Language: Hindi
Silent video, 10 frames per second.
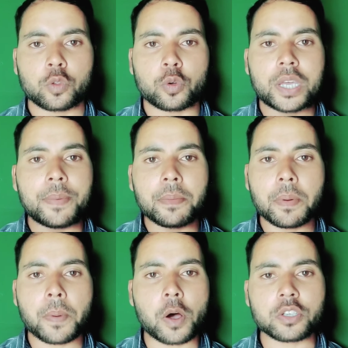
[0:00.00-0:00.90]
तो गेमिंग
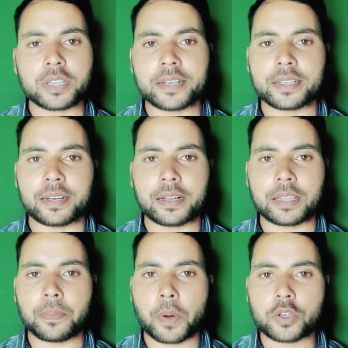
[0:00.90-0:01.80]
में बहुत सारे चैनल
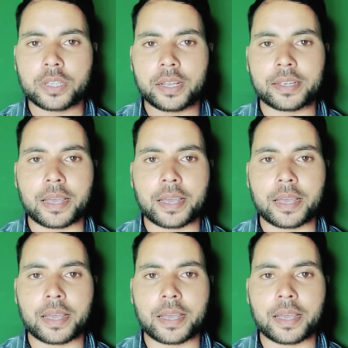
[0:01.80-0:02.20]
आते हैं बहुत सारे